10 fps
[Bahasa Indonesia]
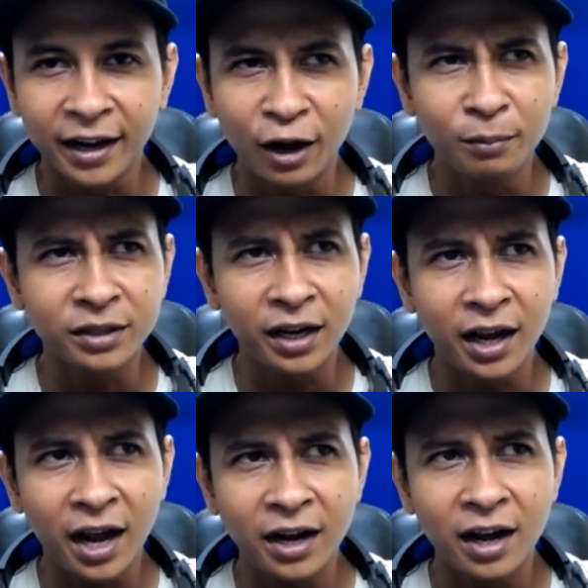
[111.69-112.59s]
Kalau
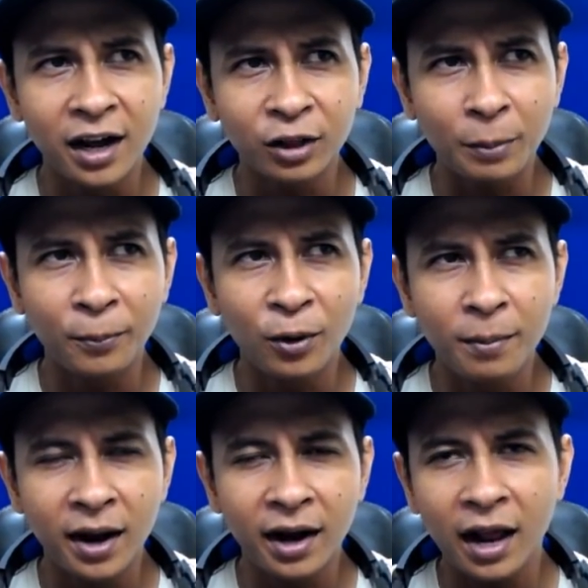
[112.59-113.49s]
misalnya ada top
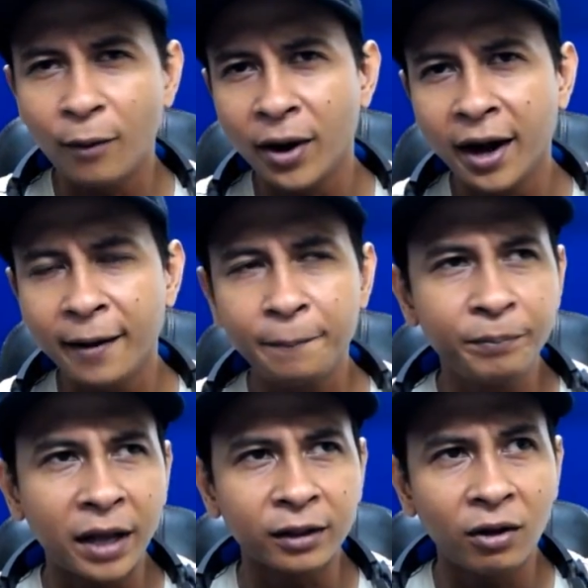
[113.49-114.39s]
global
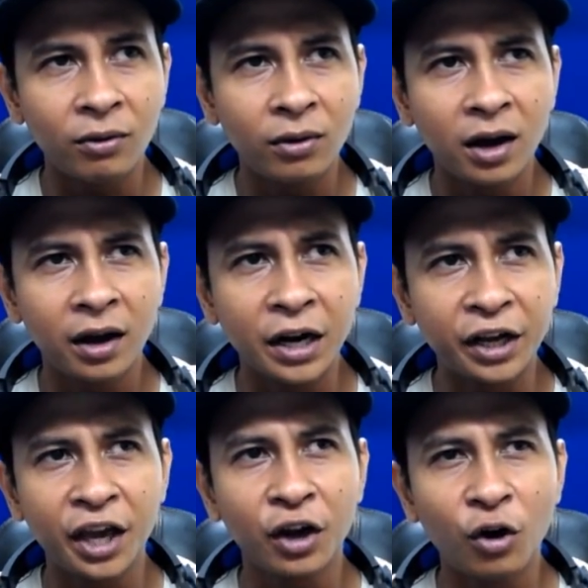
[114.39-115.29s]
AWM atau uh, the
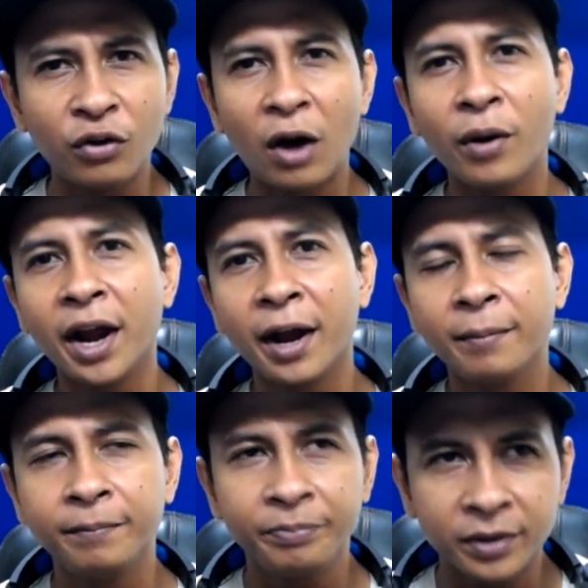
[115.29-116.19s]
king of
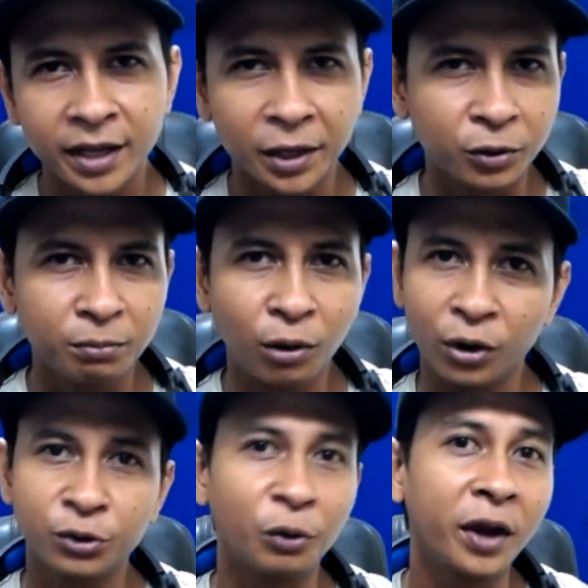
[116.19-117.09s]
AWM yaitu
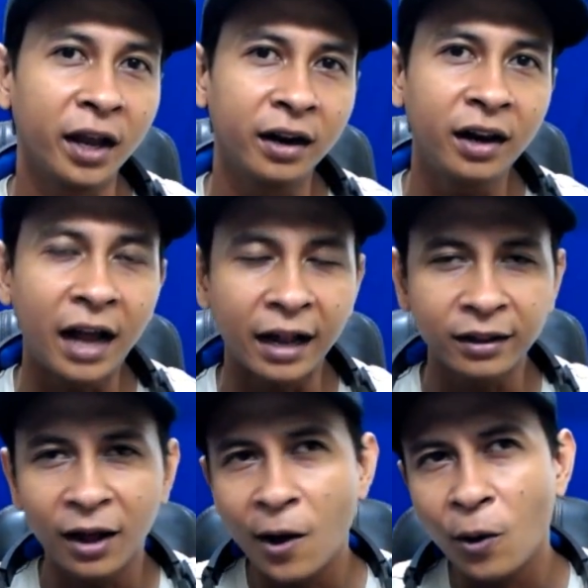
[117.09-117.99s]
Born to Kill
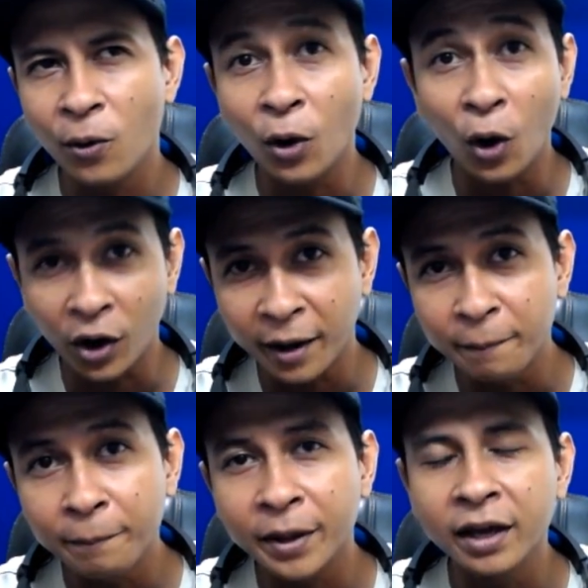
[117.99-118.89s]
atau
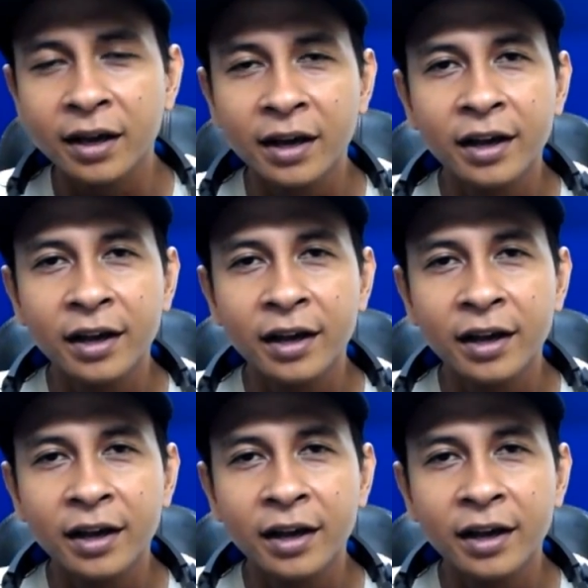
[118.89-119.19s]
Lorem ya.